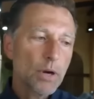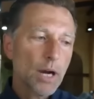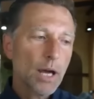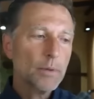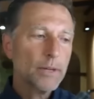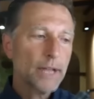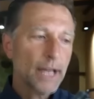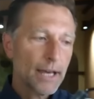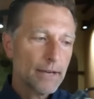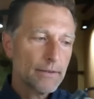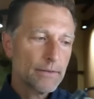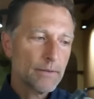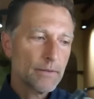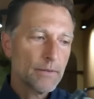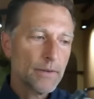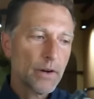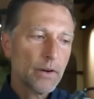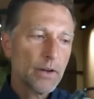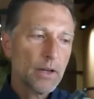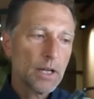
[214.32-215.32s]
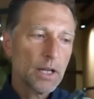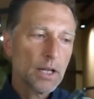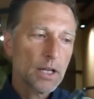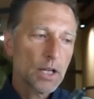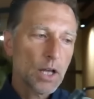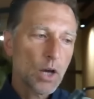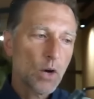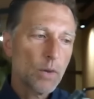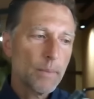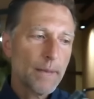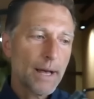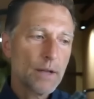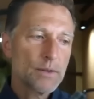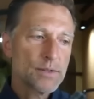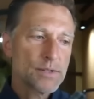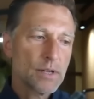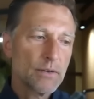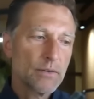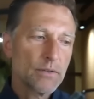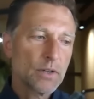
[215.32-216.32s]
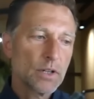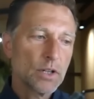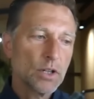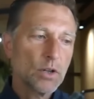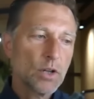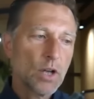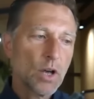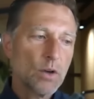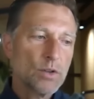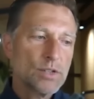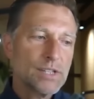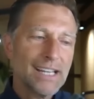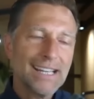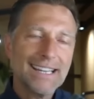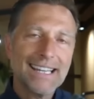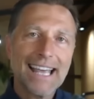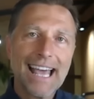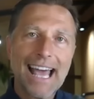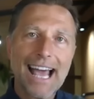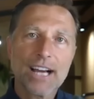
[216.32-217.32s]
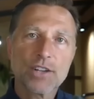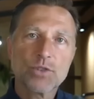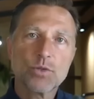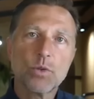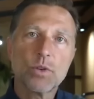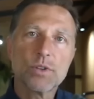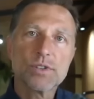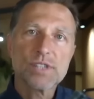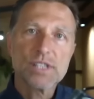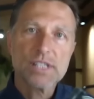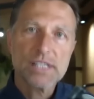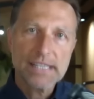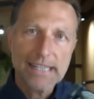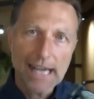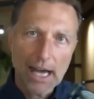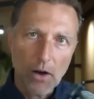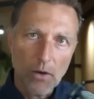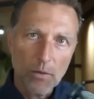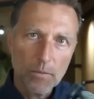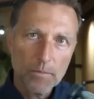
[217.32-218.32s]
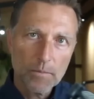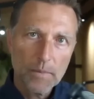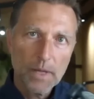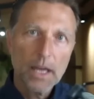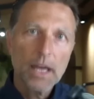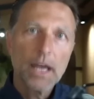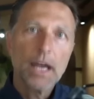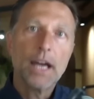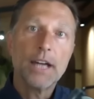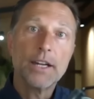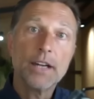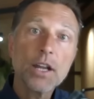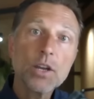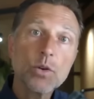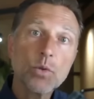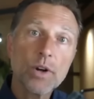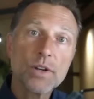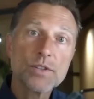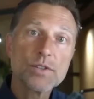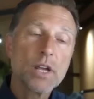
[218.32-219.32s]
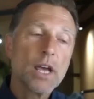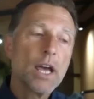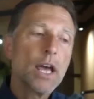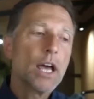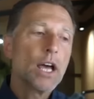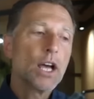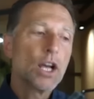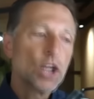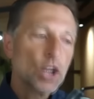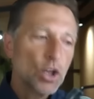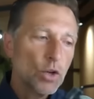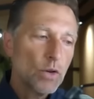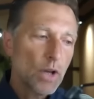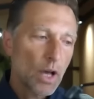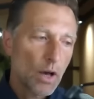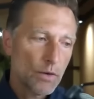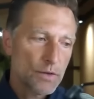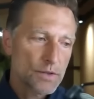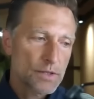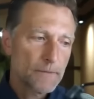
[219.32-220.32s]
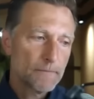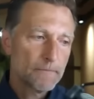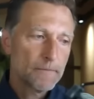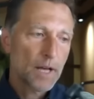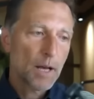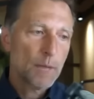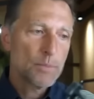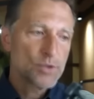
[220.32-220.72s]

у человека, скорее всего, очень мало глюкозы в самих клетках. Иначе говоря, усвоение